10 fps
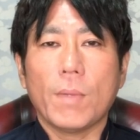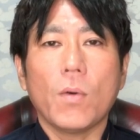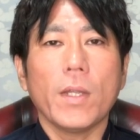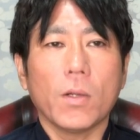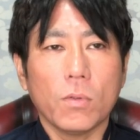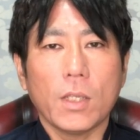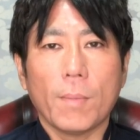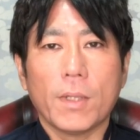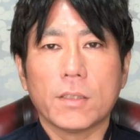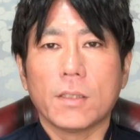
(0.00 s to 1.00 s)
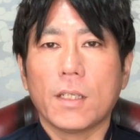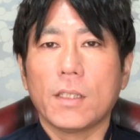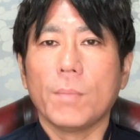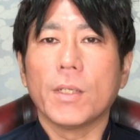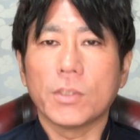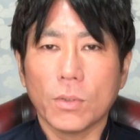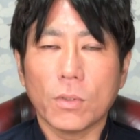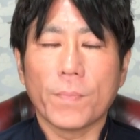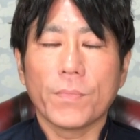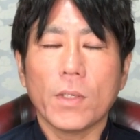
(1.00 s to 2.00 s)
まあ、親子で祀られていますよ
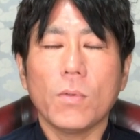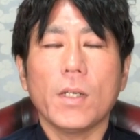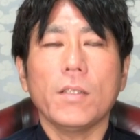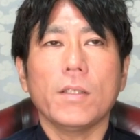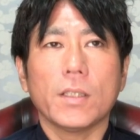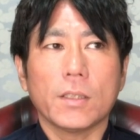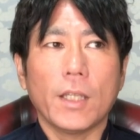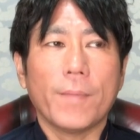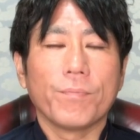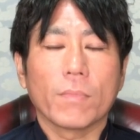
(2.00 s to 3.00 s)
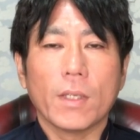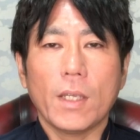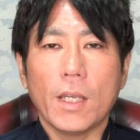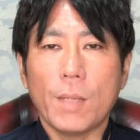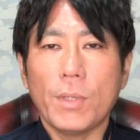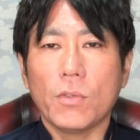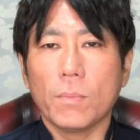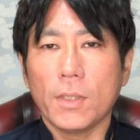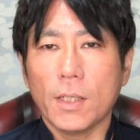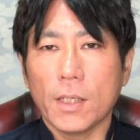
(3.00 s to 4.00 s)
とで他にはですねえー、雨の
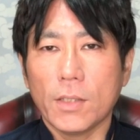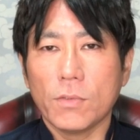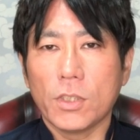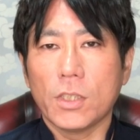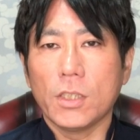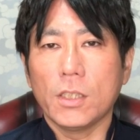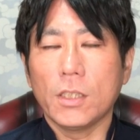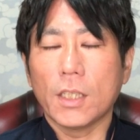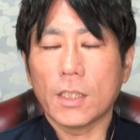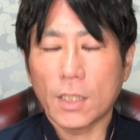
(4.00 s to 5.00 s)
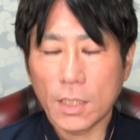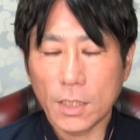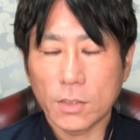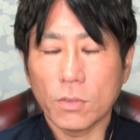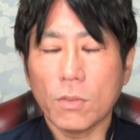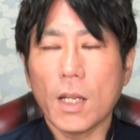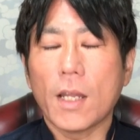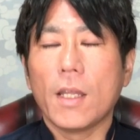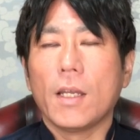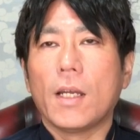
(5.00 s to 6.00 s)
水上主だったりですと
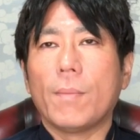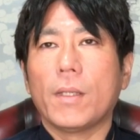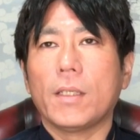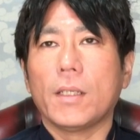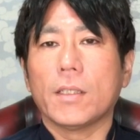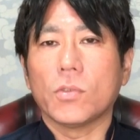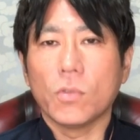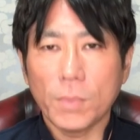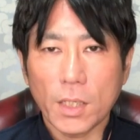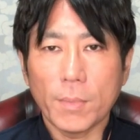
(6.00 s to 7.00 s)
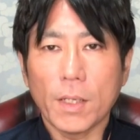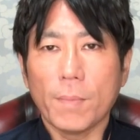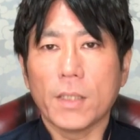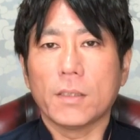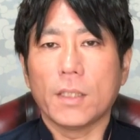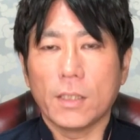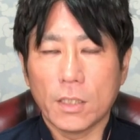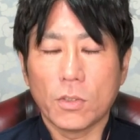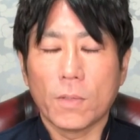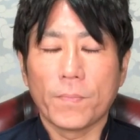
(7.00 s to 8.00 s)
か天照大神が祀られてい
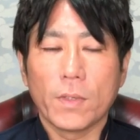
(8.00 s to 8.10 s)
ると